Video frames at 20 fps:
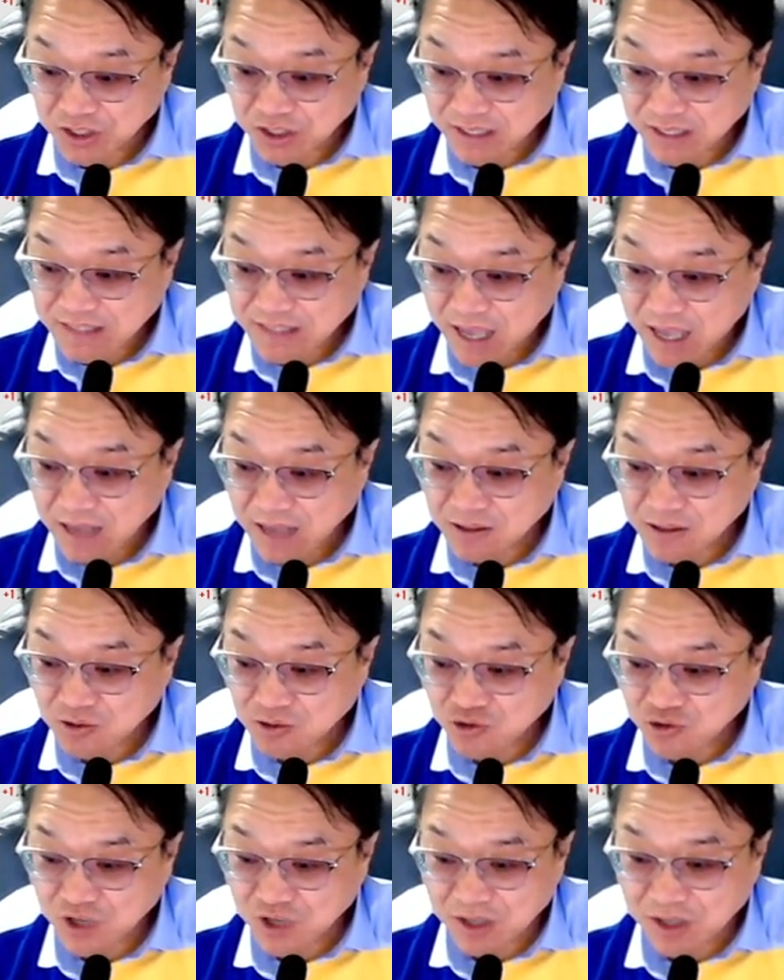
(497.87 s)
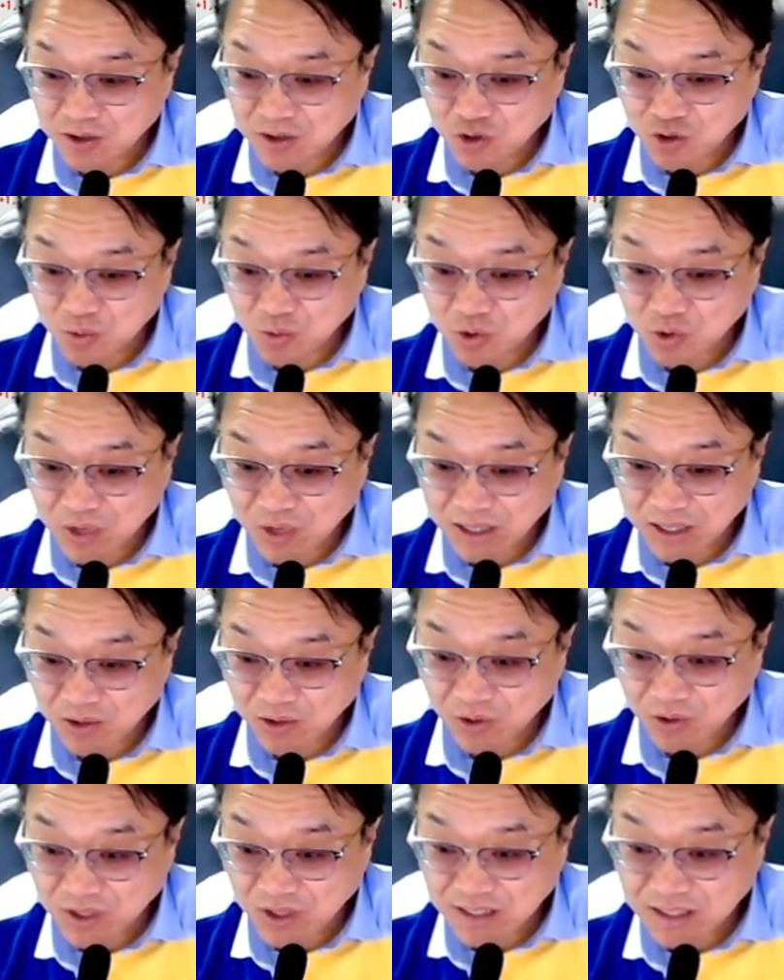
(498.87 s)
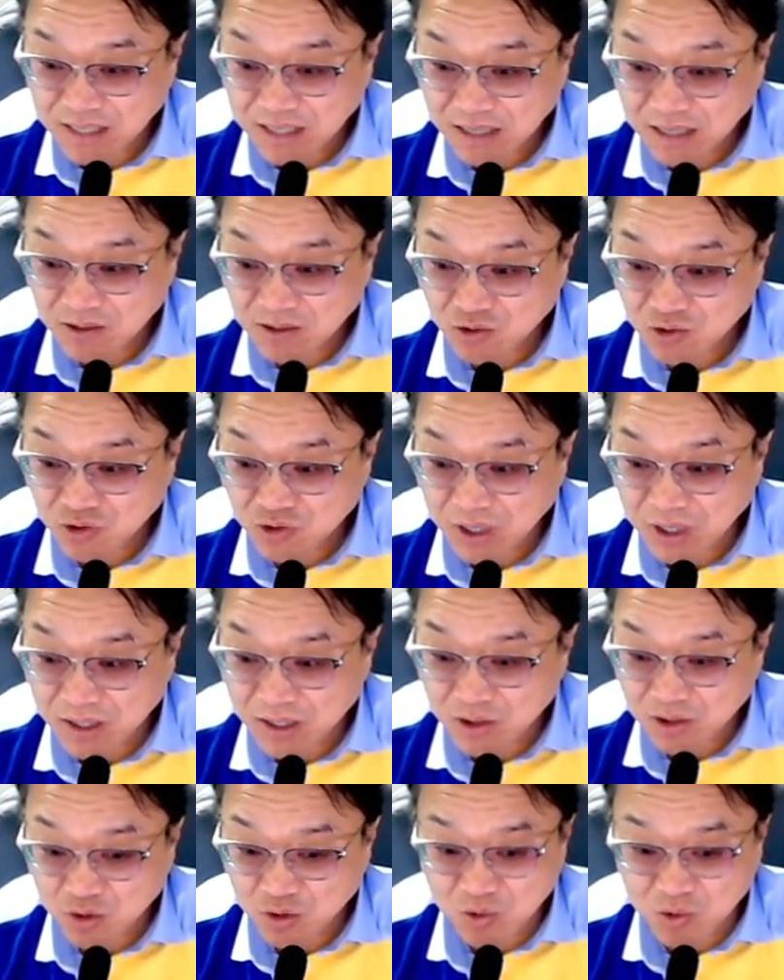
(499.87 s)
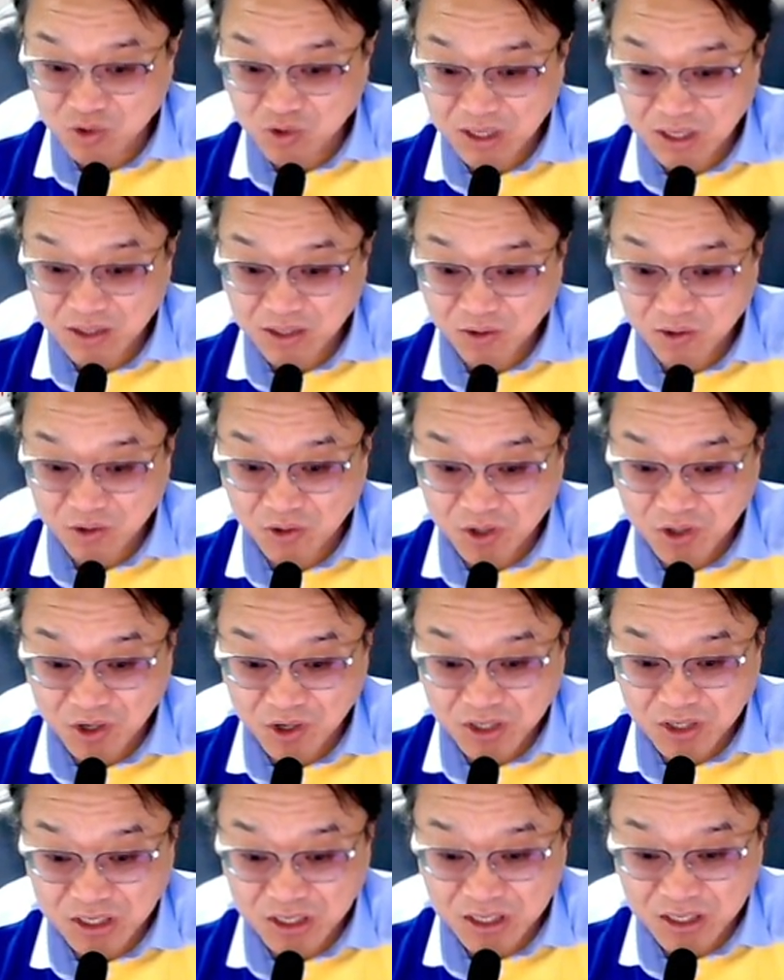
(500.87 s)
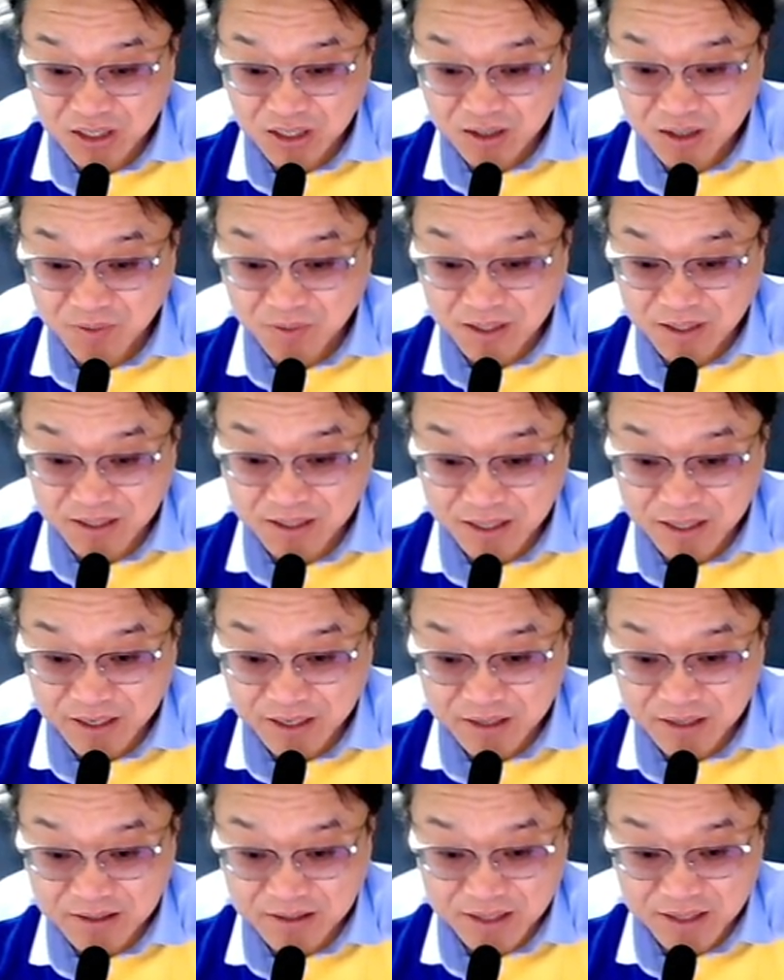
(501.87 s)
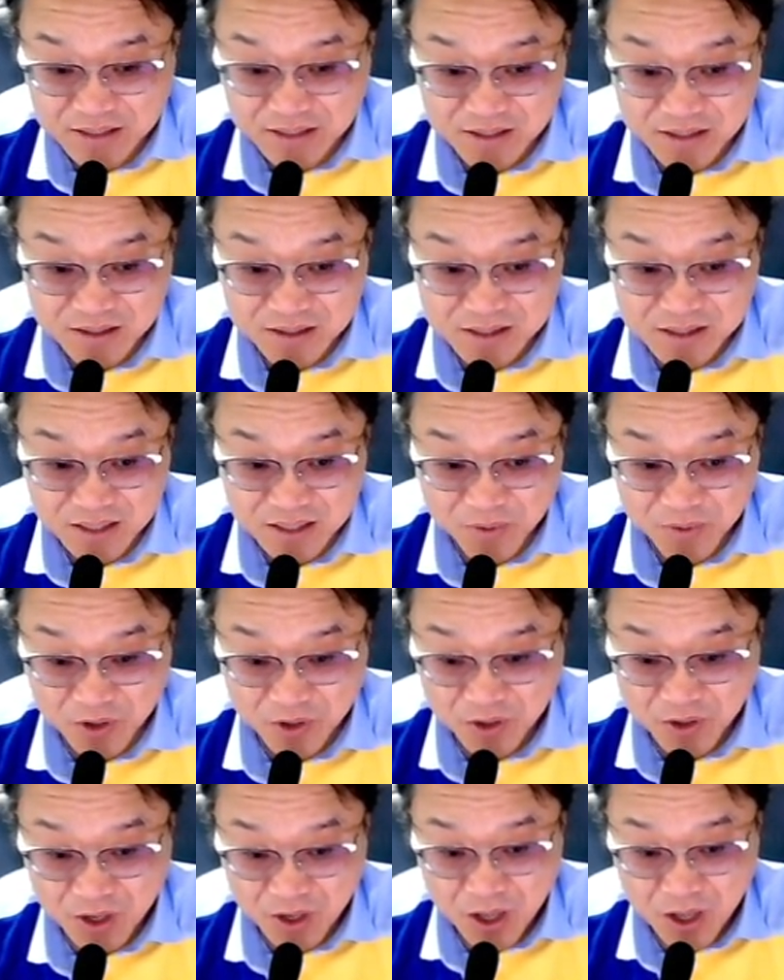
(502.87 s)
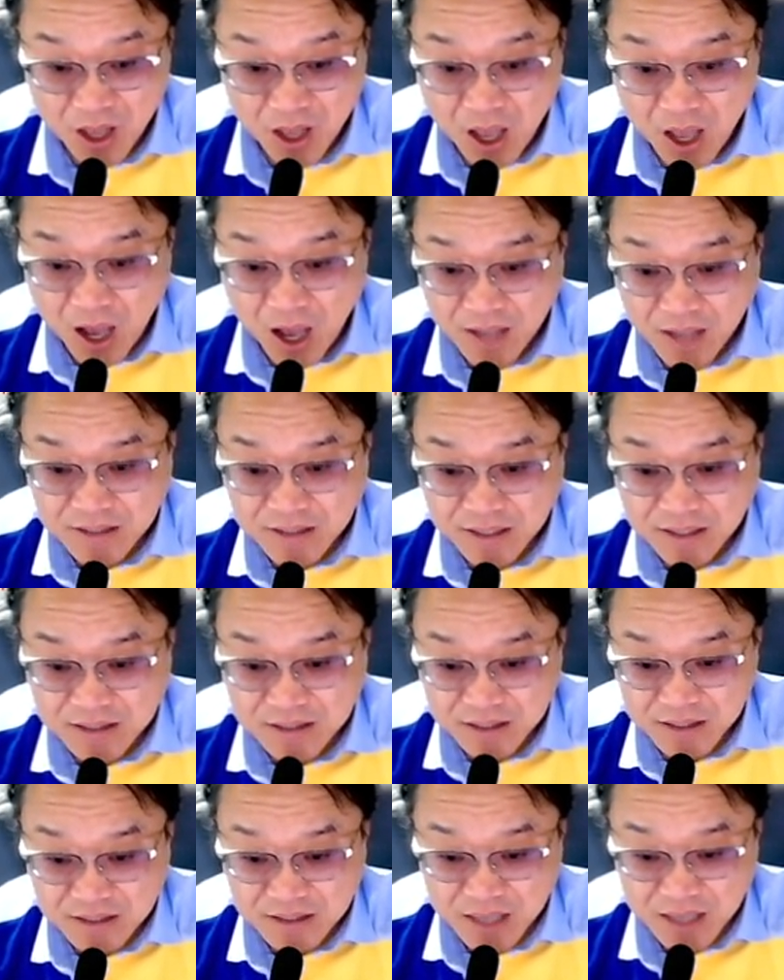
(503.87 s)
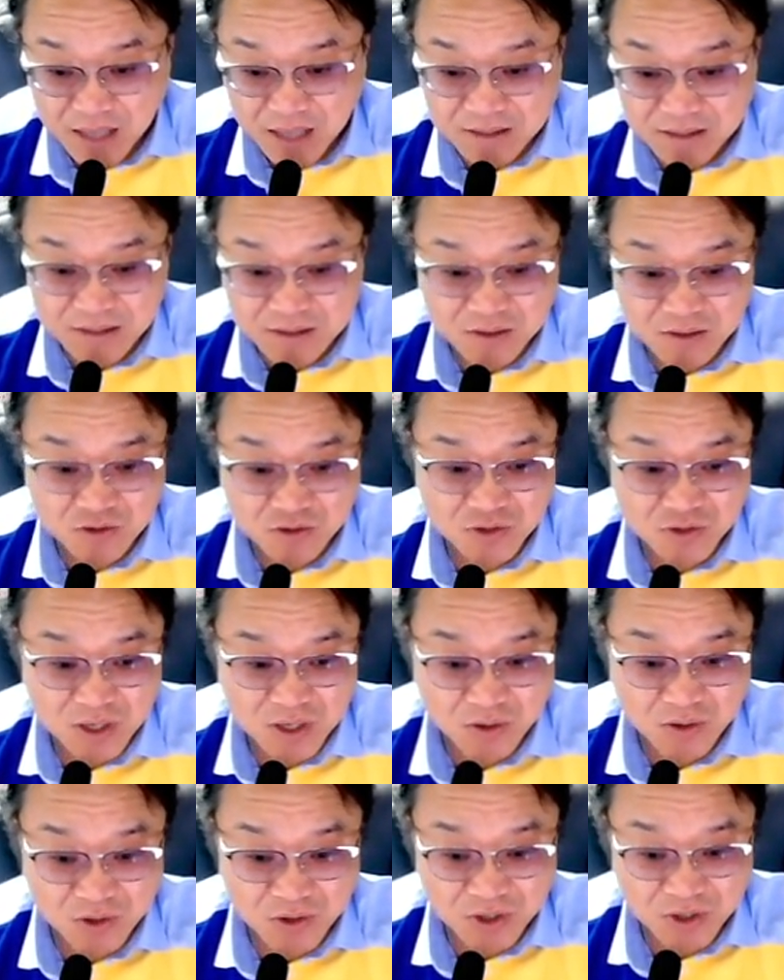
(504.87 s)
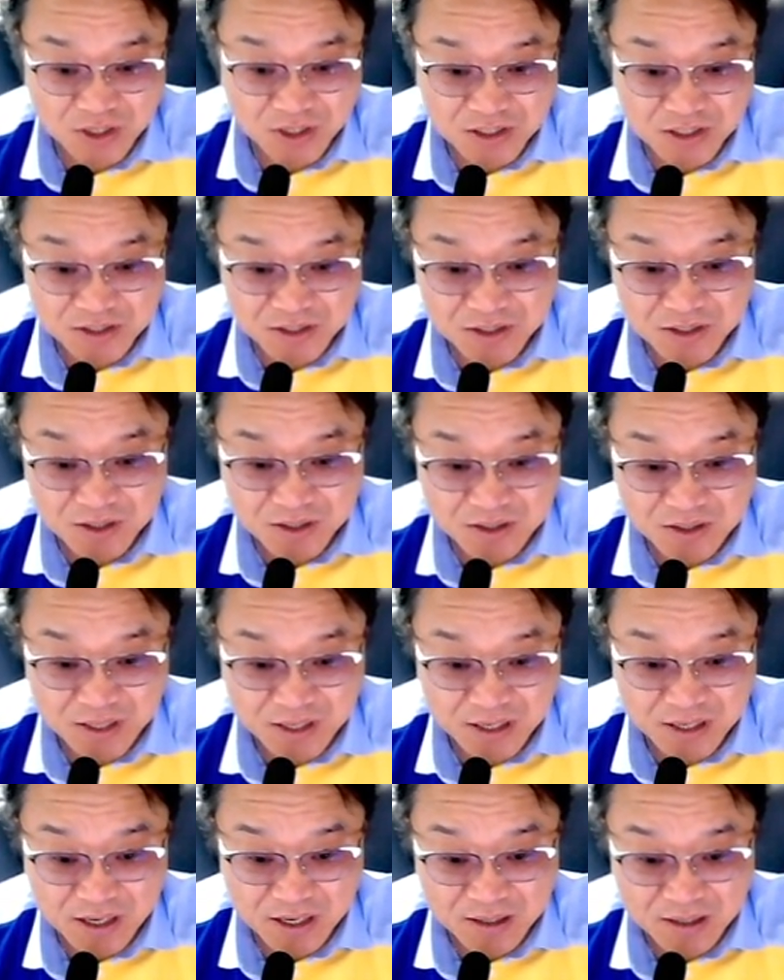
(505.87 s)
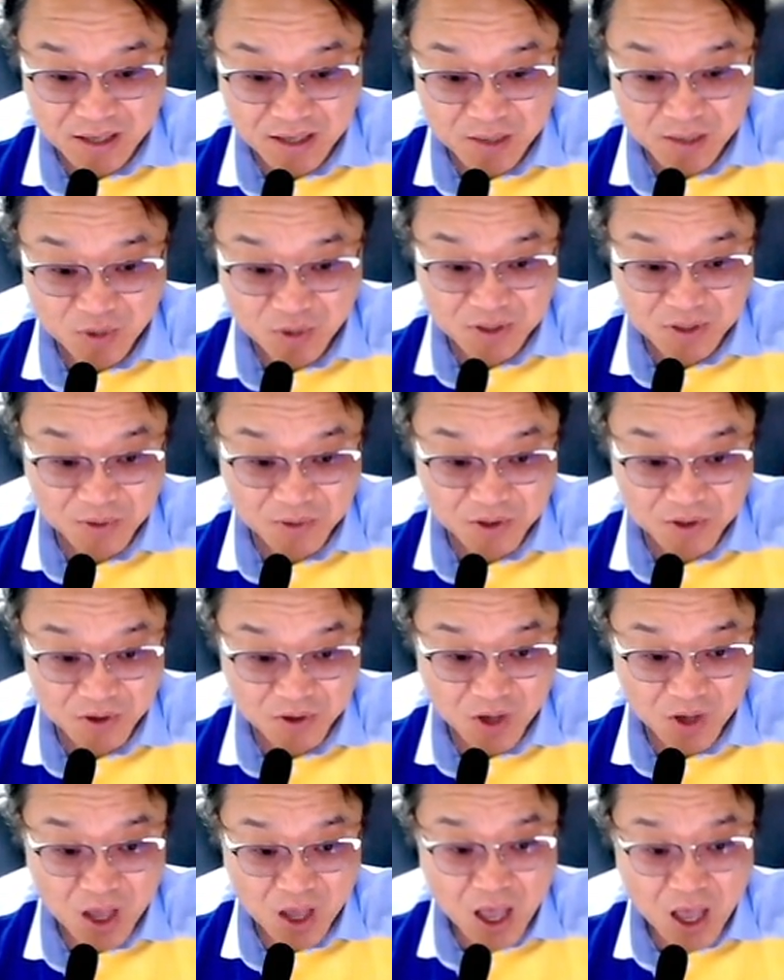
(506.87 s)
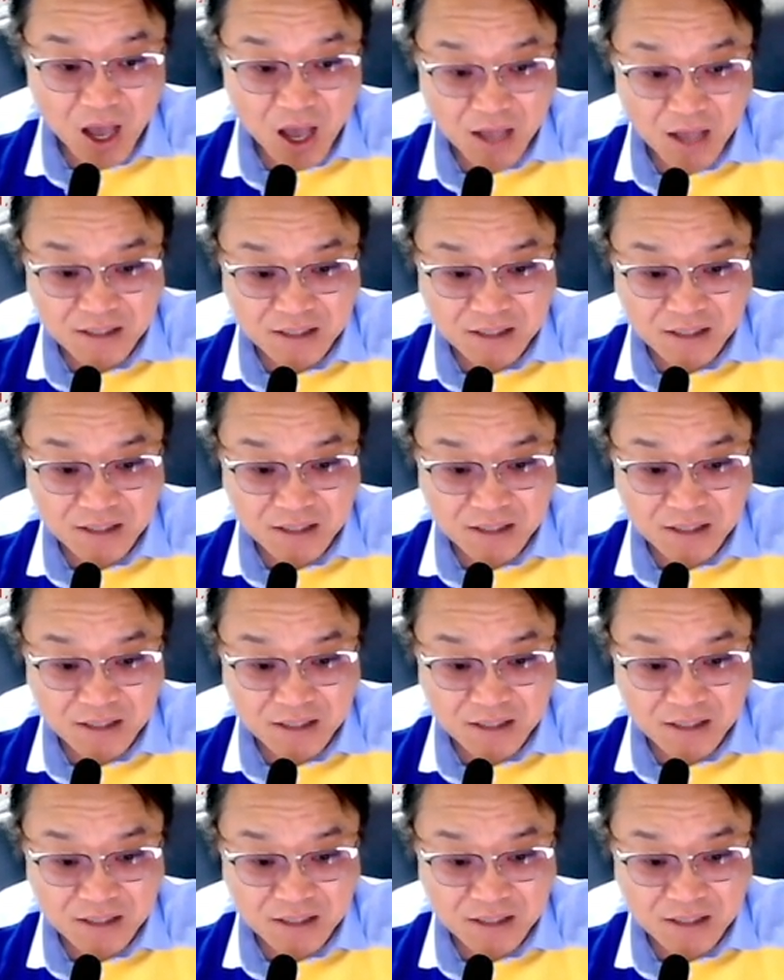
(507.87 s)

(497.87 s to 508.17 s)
특히 이렇게 상승 중에 있는 종목도 아니고 이렇게 상승 중에 있는 종목도 아니고 여기를 만약에 예를, 예시를 들자면 아직까지 이렇게 상승 추세로 여기 이전을 생각을 해보자면요.